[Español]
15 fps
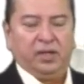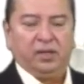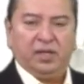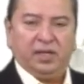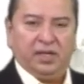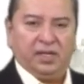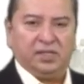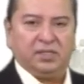
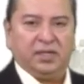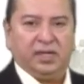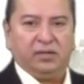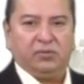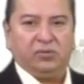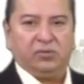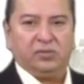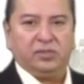Tiene
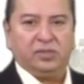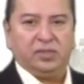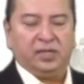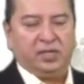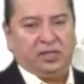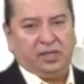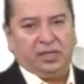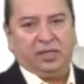aciertos
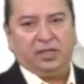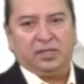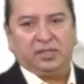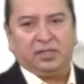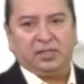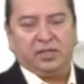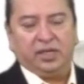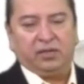y tiene
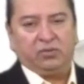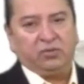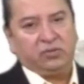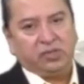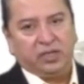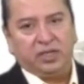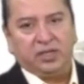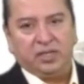
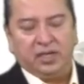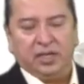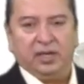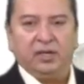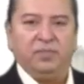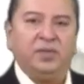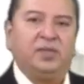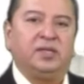desaciertos y tiene
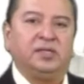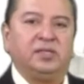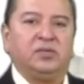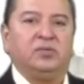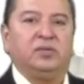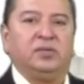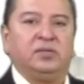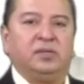
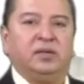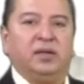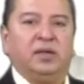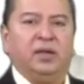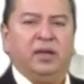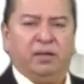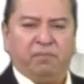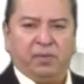limitaciones.
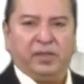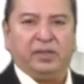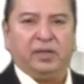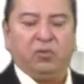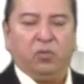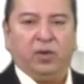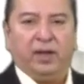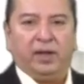En
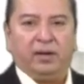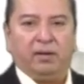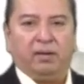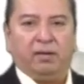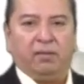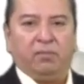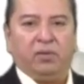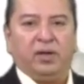particular,
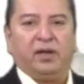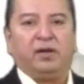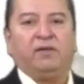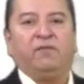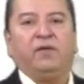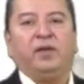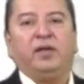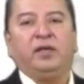voy a
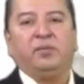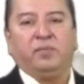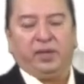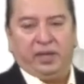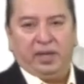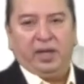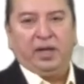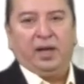
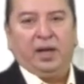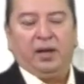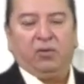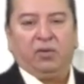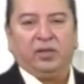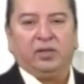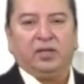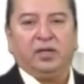referirme a
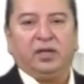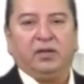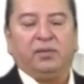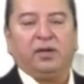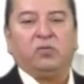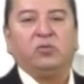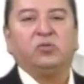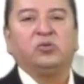lo que tiene que
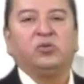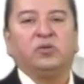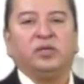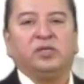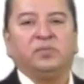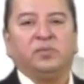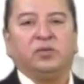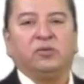ver con
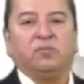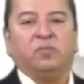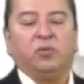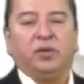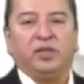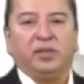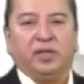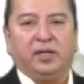zonas
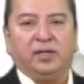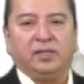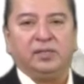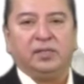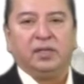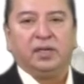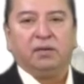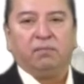
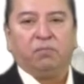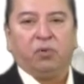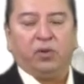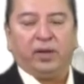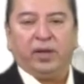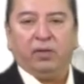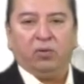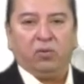metropolitanas,
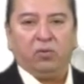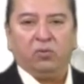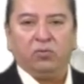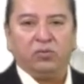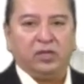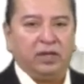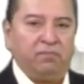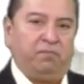porque no
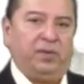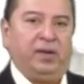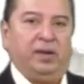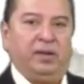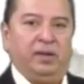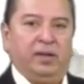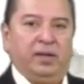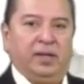
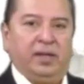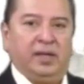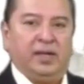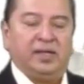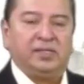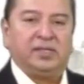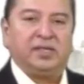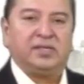contempla
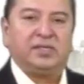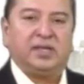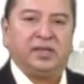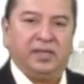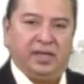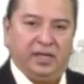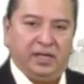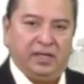esta
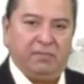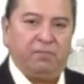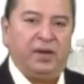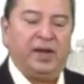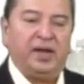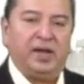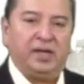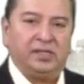estrategia de
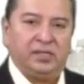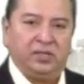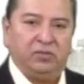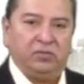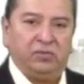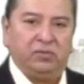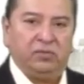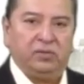
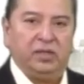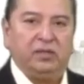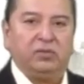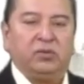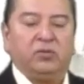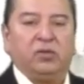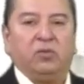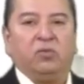planeación
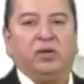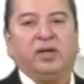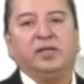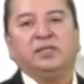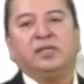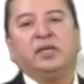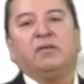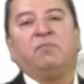dentro de lo que
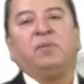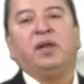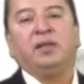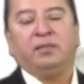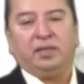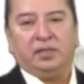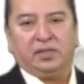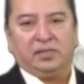es el
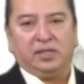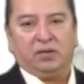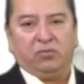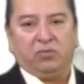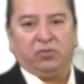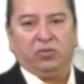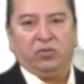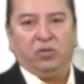plan de
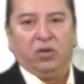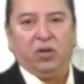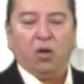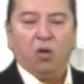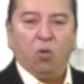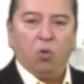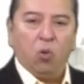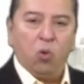desarrollo.
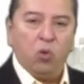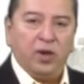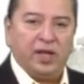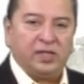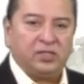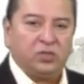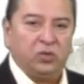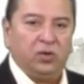
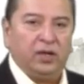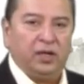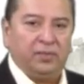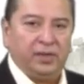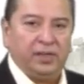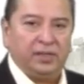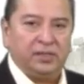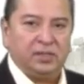Una sola
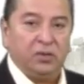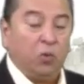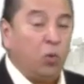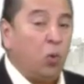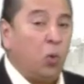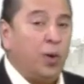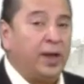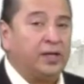vez,
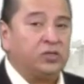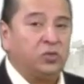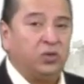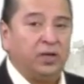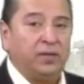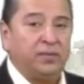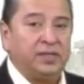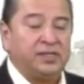una
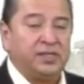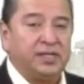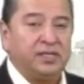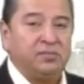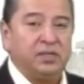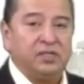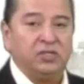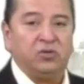sola vez
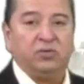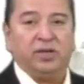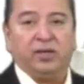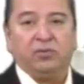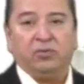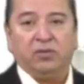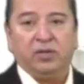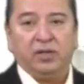es
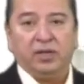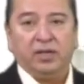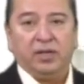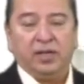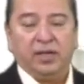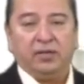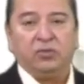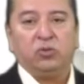mencionado
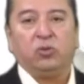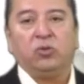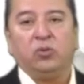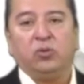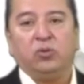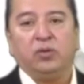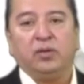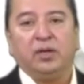en
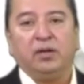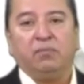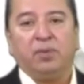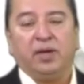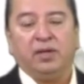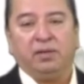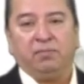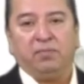todo el
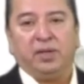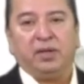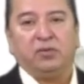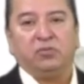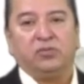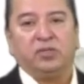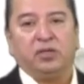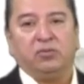plan
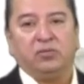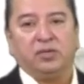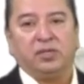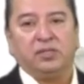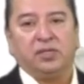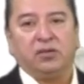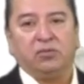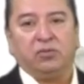veracruzano de
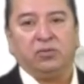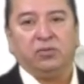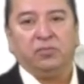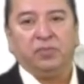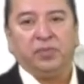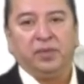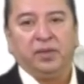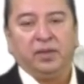desarrollo.
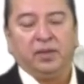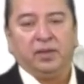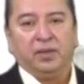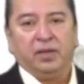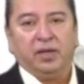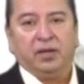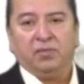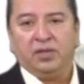
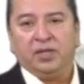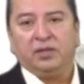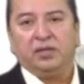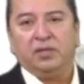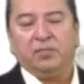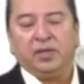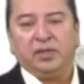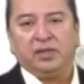
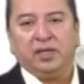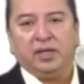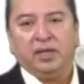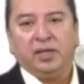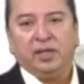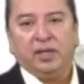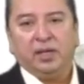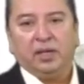Evidentemente,
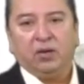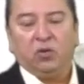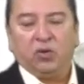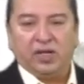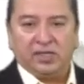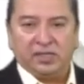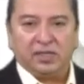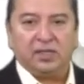lo
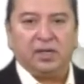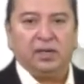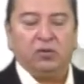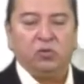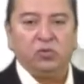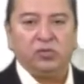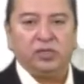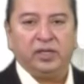que se
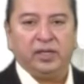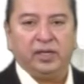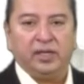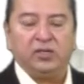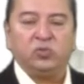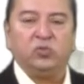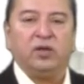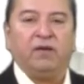trasluce
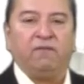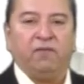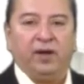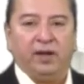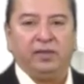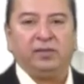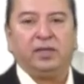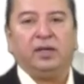es una
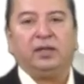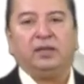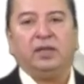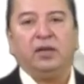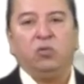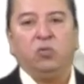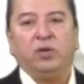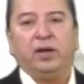falta
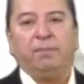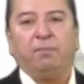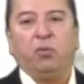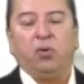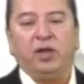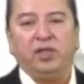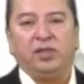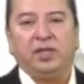de una
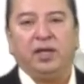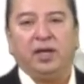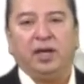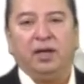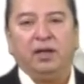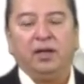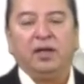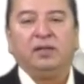
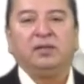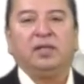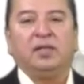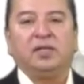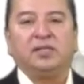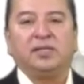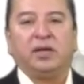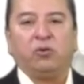política de
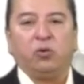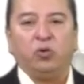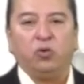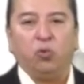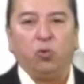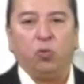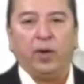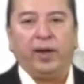
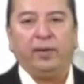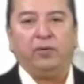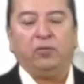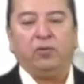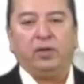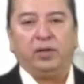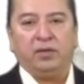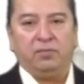desarrollo urbano y